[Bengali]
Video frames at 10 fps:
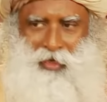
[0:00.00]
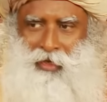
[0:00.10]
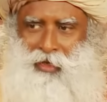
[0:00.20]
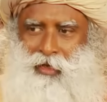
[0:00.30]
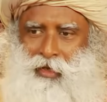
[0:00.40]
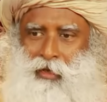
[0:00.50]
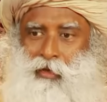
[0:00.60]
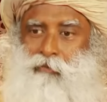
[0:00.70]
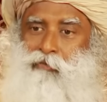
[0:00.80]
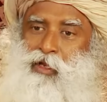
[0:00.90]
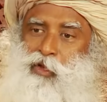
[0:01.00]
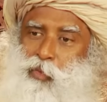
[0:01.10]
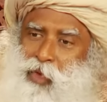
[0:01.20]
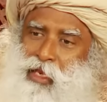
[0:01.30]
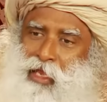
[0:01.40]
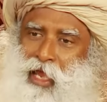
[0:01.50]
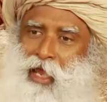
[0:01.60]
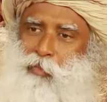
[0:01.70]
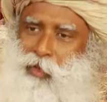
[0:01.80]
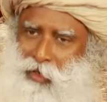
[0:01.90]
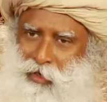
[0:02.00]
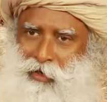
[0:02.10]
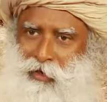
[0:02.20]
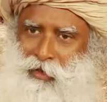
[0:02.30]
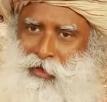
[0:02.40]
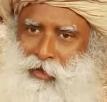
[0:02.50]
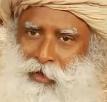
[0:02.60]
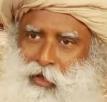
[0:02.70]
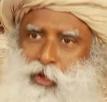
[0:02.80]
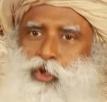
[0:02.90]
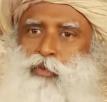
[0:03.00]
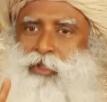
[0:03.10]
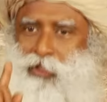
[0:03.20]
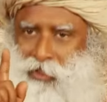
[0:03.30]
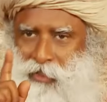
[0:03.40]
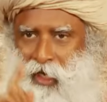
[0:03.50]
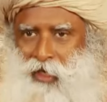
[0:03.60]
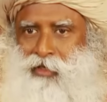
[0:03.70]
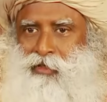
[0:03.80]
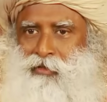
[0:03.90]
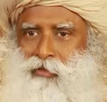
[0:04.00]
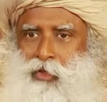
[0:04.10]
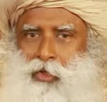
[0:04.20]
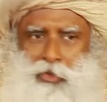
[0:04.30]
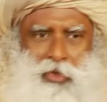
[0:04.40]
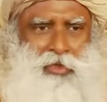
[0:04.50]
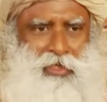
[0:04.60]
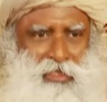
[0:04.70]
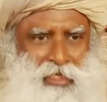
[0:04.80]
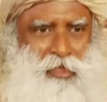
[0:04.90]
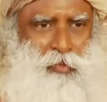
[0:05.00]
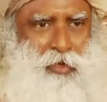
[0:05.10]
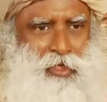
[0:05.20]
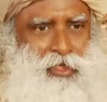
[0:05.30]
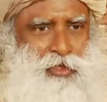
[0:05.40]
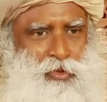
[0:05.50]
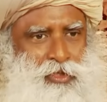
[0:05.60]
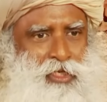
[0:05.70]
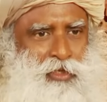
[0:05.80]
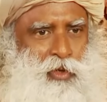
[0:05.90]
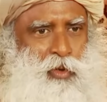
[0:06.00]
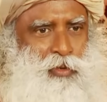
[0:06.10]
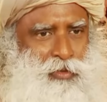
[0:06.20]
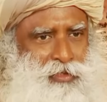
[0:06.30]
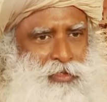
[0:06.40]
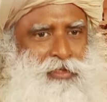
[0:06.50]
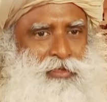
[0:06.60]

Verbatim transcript: আসুন যখন আপনি খুব স্পষ্ট এবং খুশি তখন সিদ্ধান্তটা নিন মরিয়া অবস্থায় লক্ষ্য স্থির করবেন না